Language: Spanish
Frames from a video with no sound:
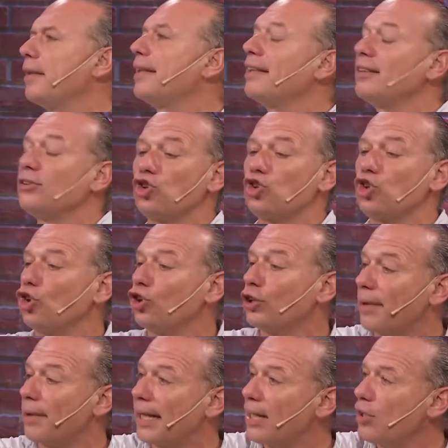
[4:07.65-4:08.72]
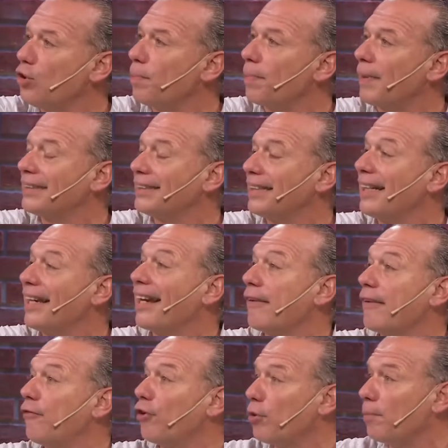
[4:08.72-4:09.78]
están todos trabajando para hacer la
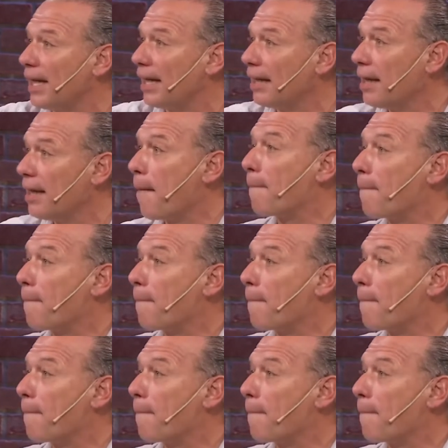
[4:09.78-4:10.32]
reforma,